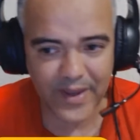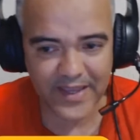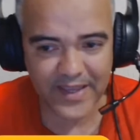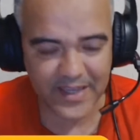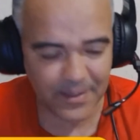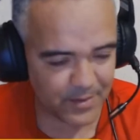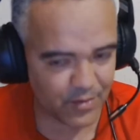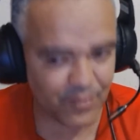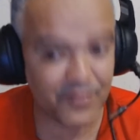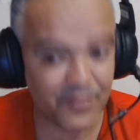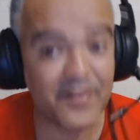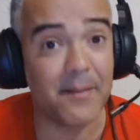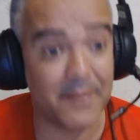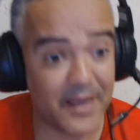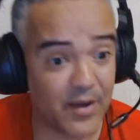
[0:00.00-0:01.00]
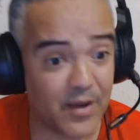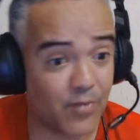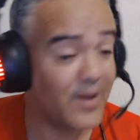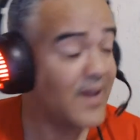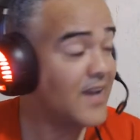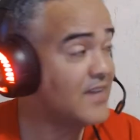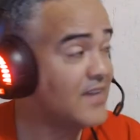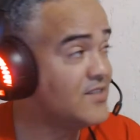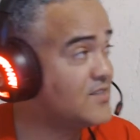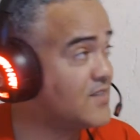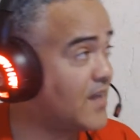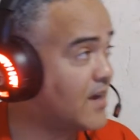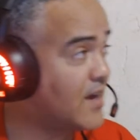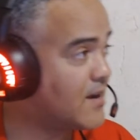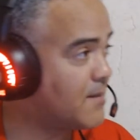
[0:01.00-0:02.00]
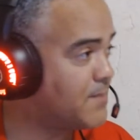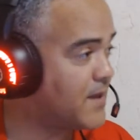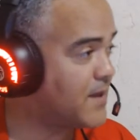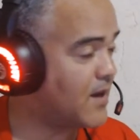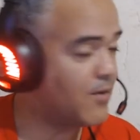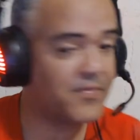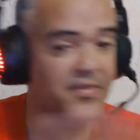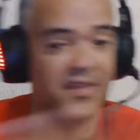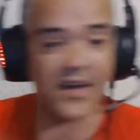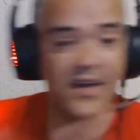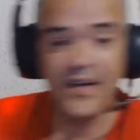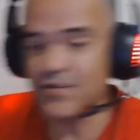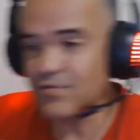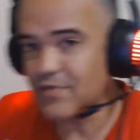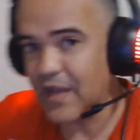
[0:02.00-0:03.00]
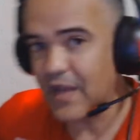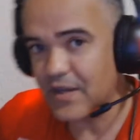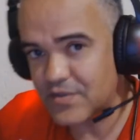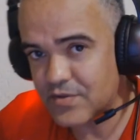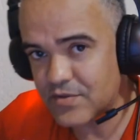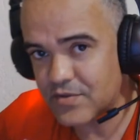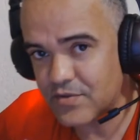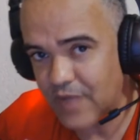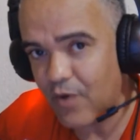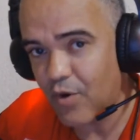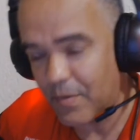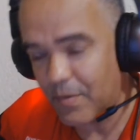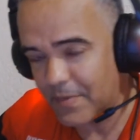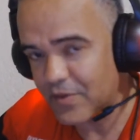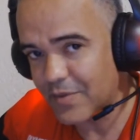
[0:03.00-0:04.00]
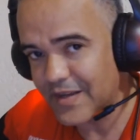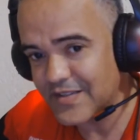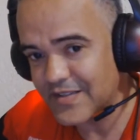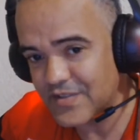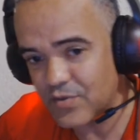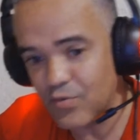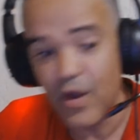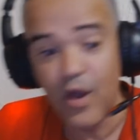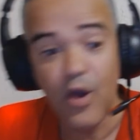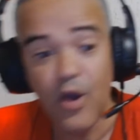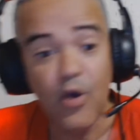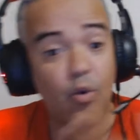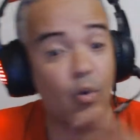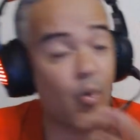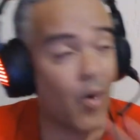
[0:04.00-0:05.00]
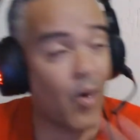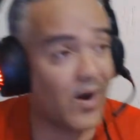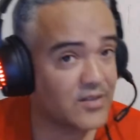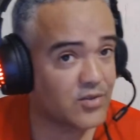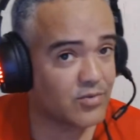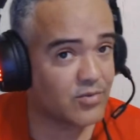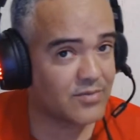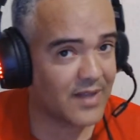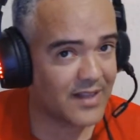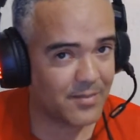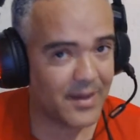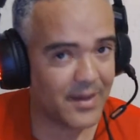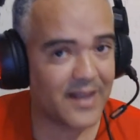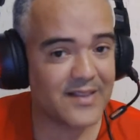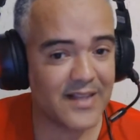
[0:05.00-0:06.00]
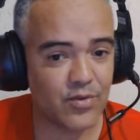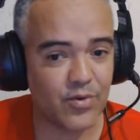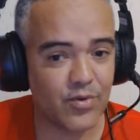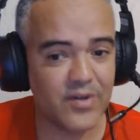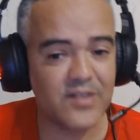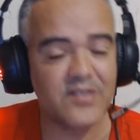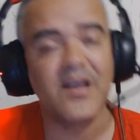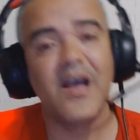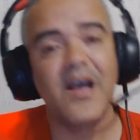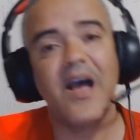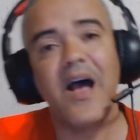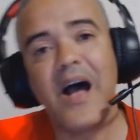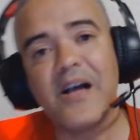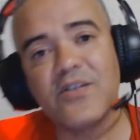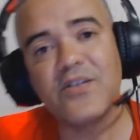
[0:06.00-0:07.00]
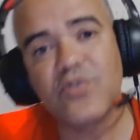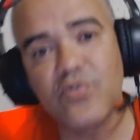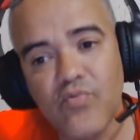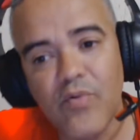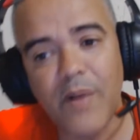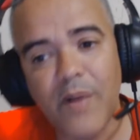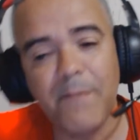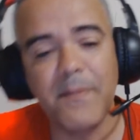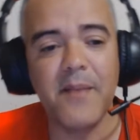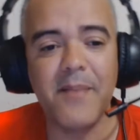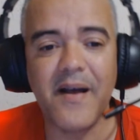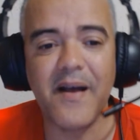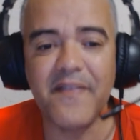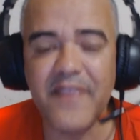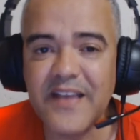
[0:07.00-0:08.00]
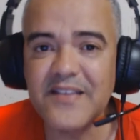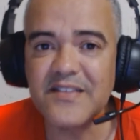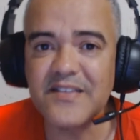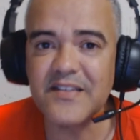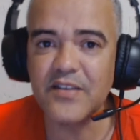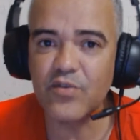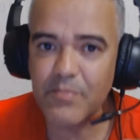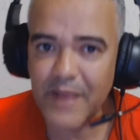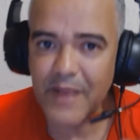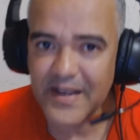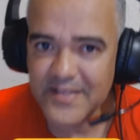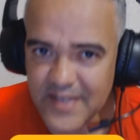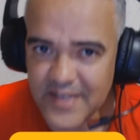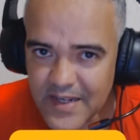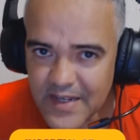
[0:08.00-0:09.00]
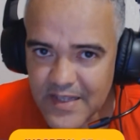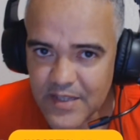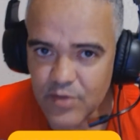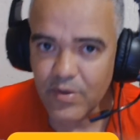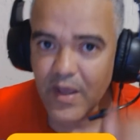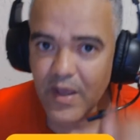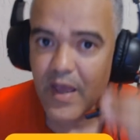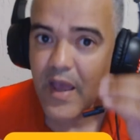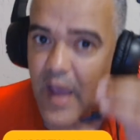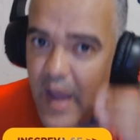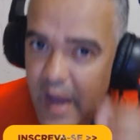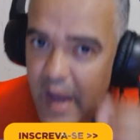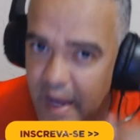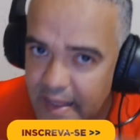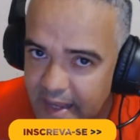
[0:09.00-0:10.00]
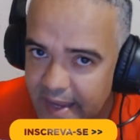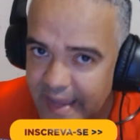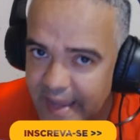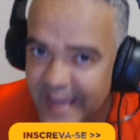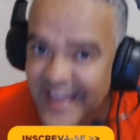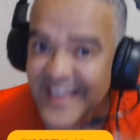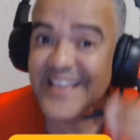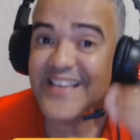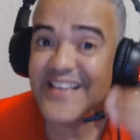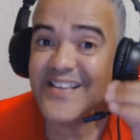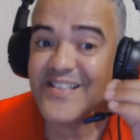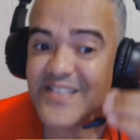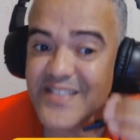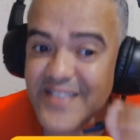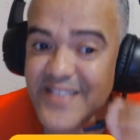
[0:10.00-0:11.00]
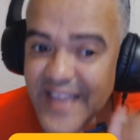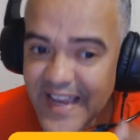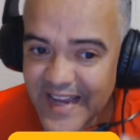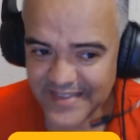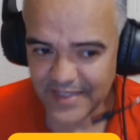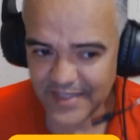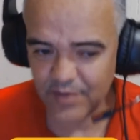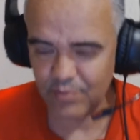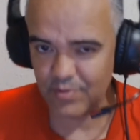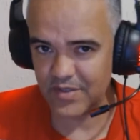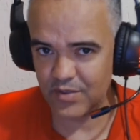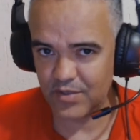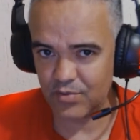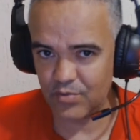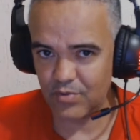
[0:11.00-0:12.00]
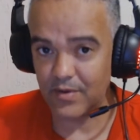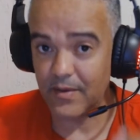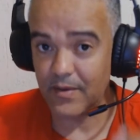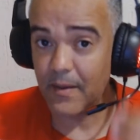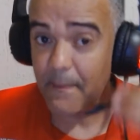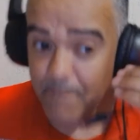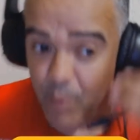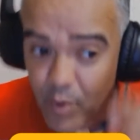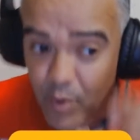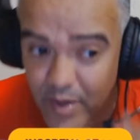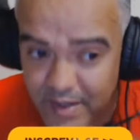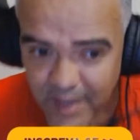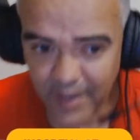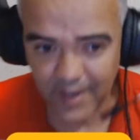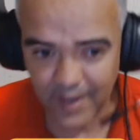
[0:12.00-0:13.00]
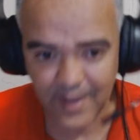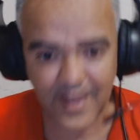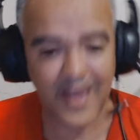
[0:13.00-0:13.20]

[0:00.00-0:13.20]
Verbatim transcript: a equipe do Flamengo de ser campeão tanto das, da Copa do Brasil quanto da Libertadores, a sua permanência no mais querido ela é incerta, torcedor. Por quê?